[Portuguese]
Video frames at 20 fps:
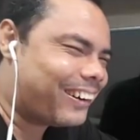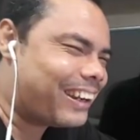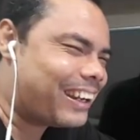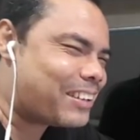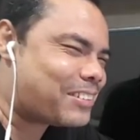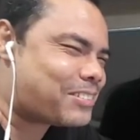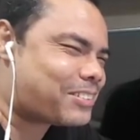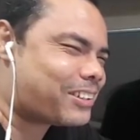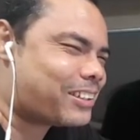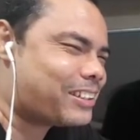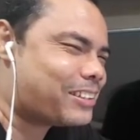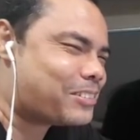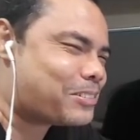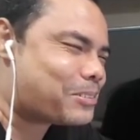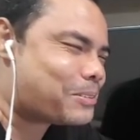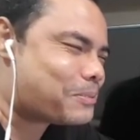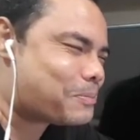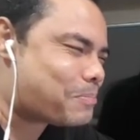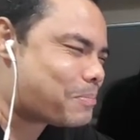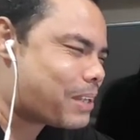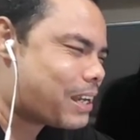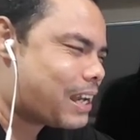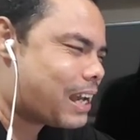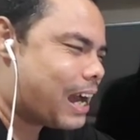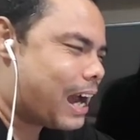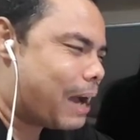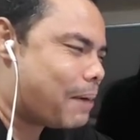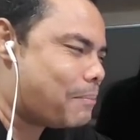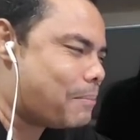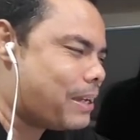Olha só isso.
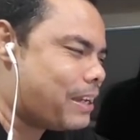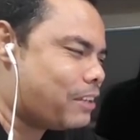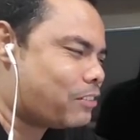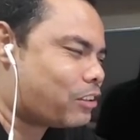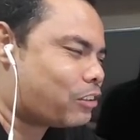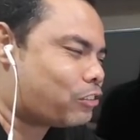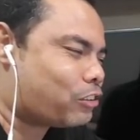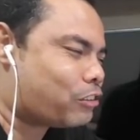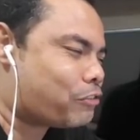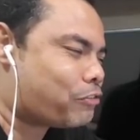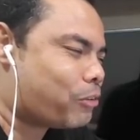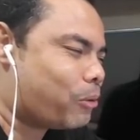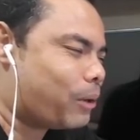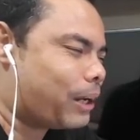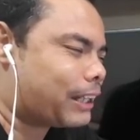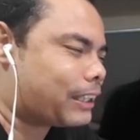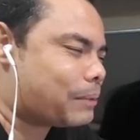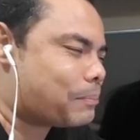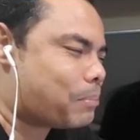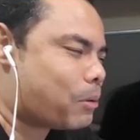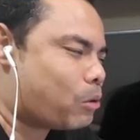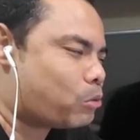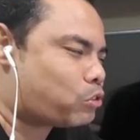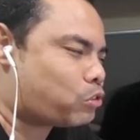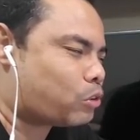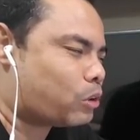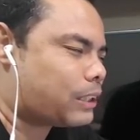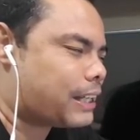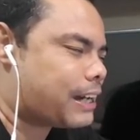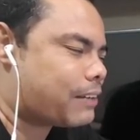A mídia divulga que
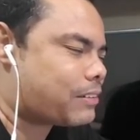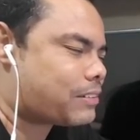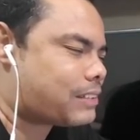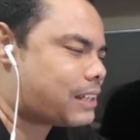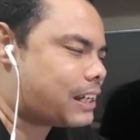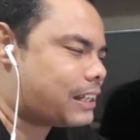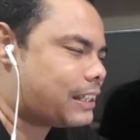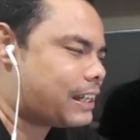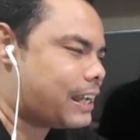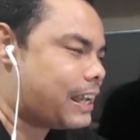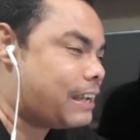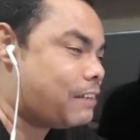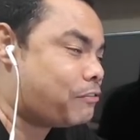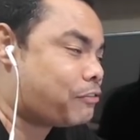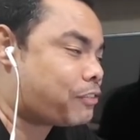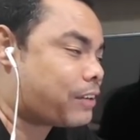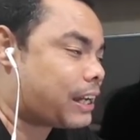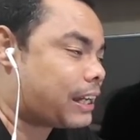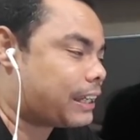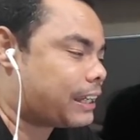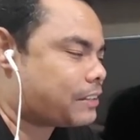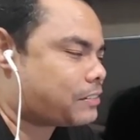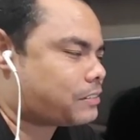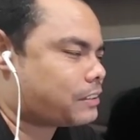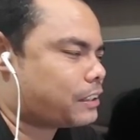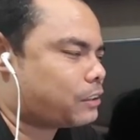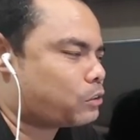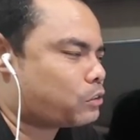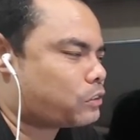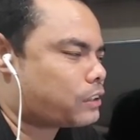Bolsonaro estaria
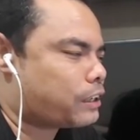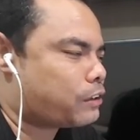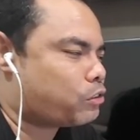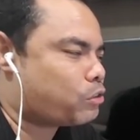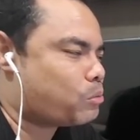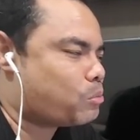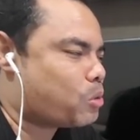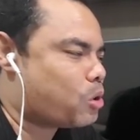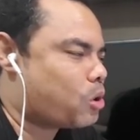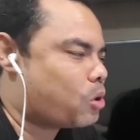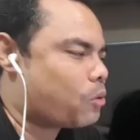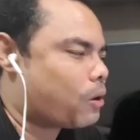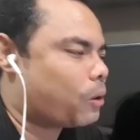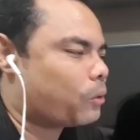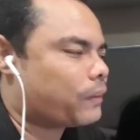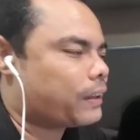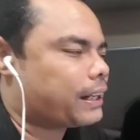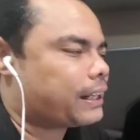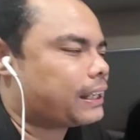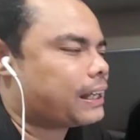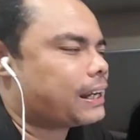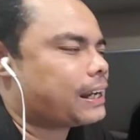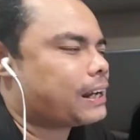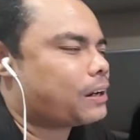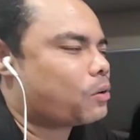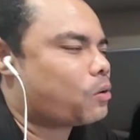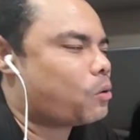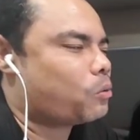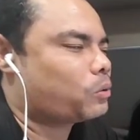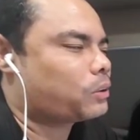enfraquecendo Sérgio Moro ao
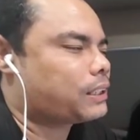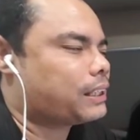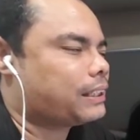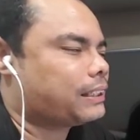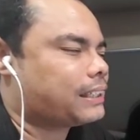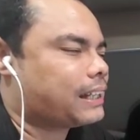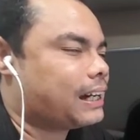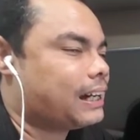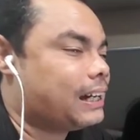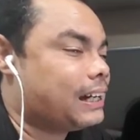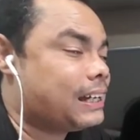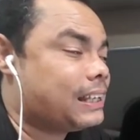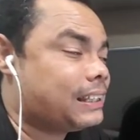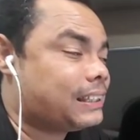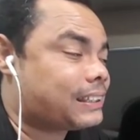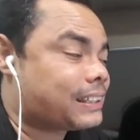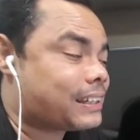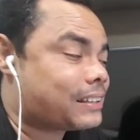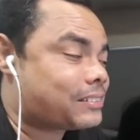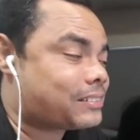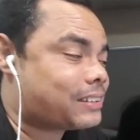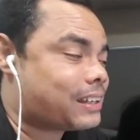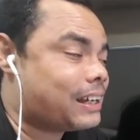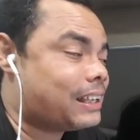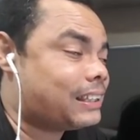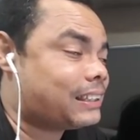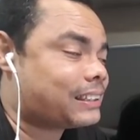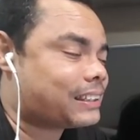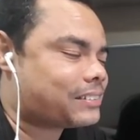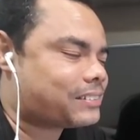declarar com tanta ante
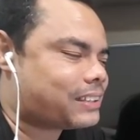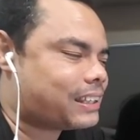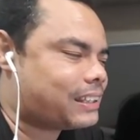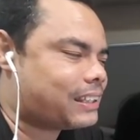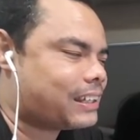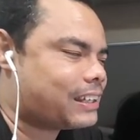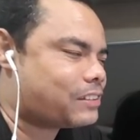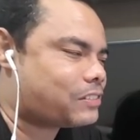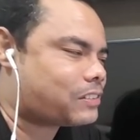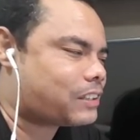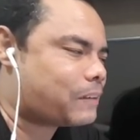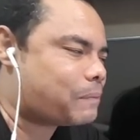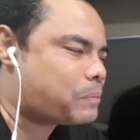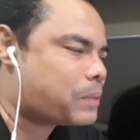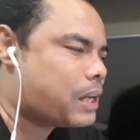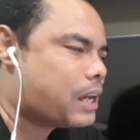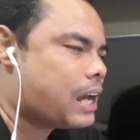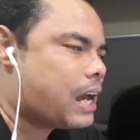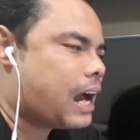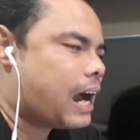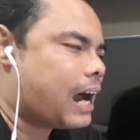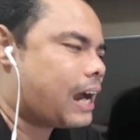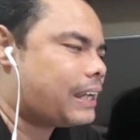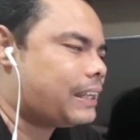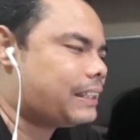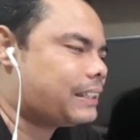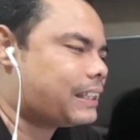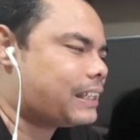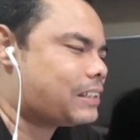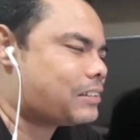antecedência a
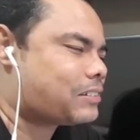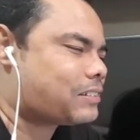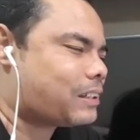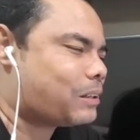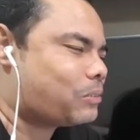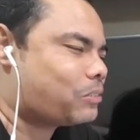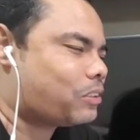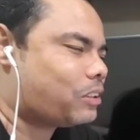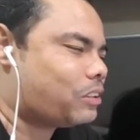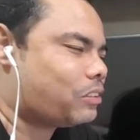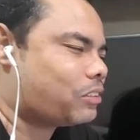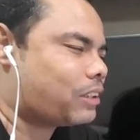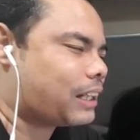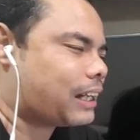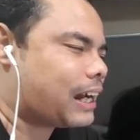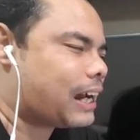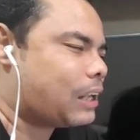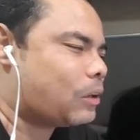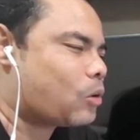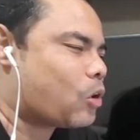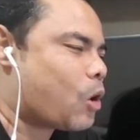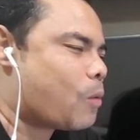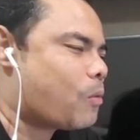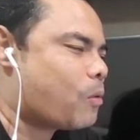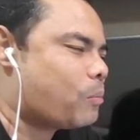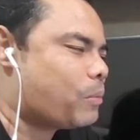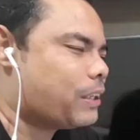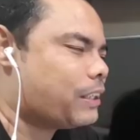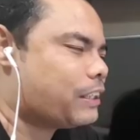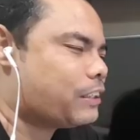intenção de indicá-lo
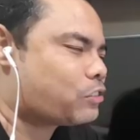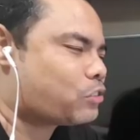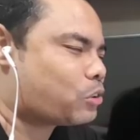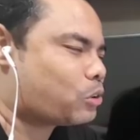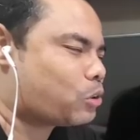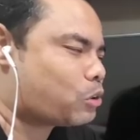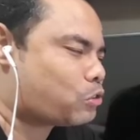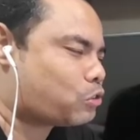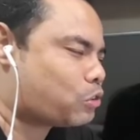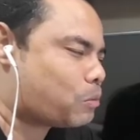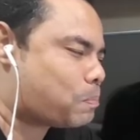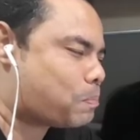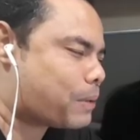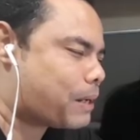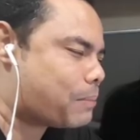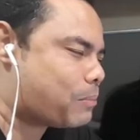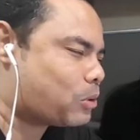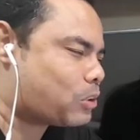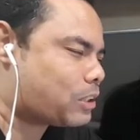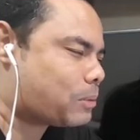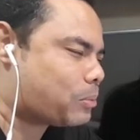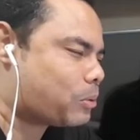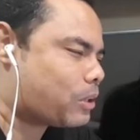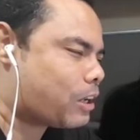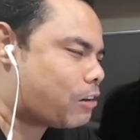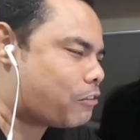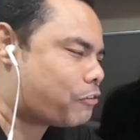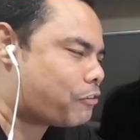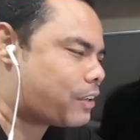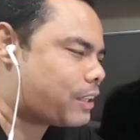como ministro do Supremo
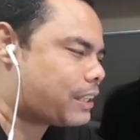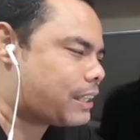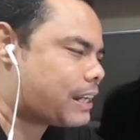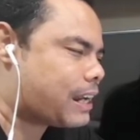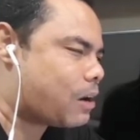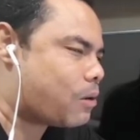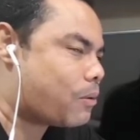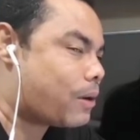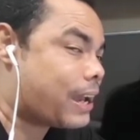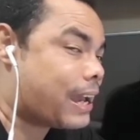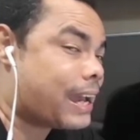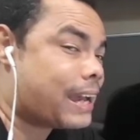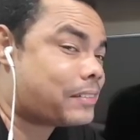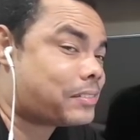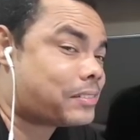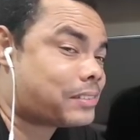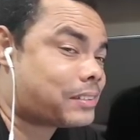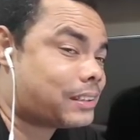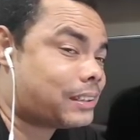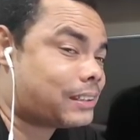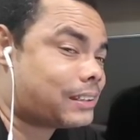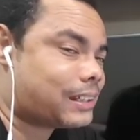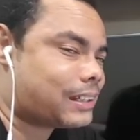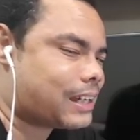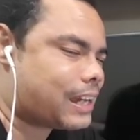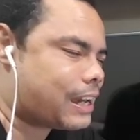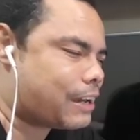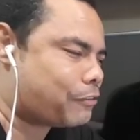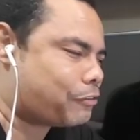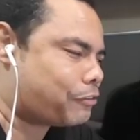Tribunal Federal,
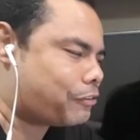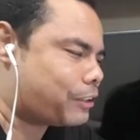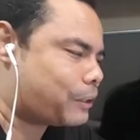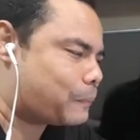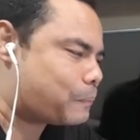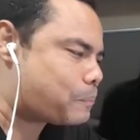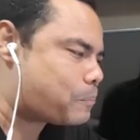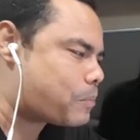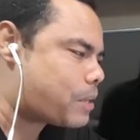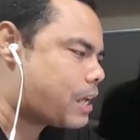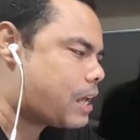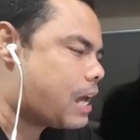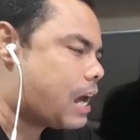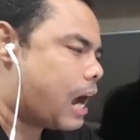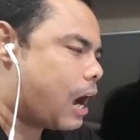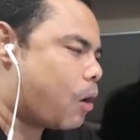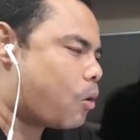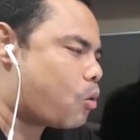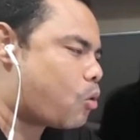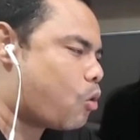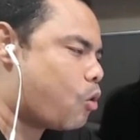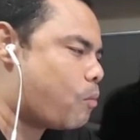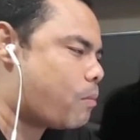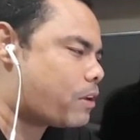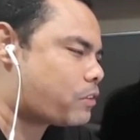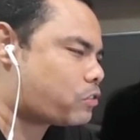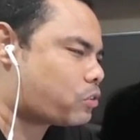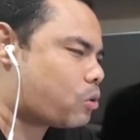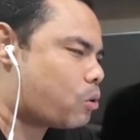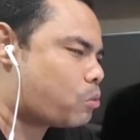STF.
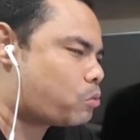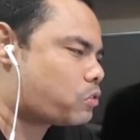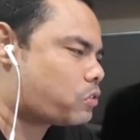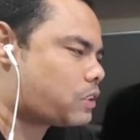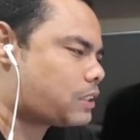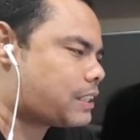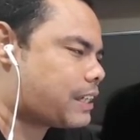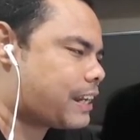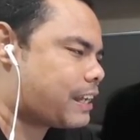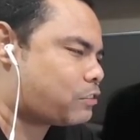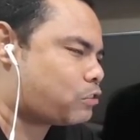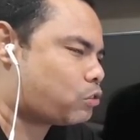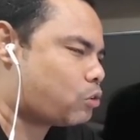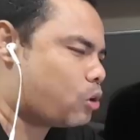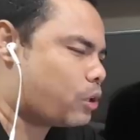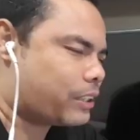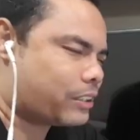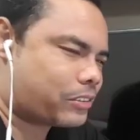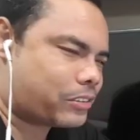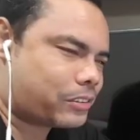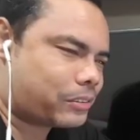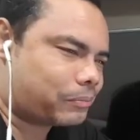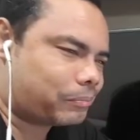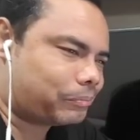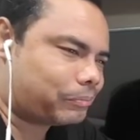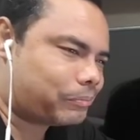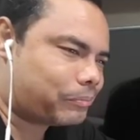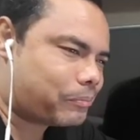Algumas considerações.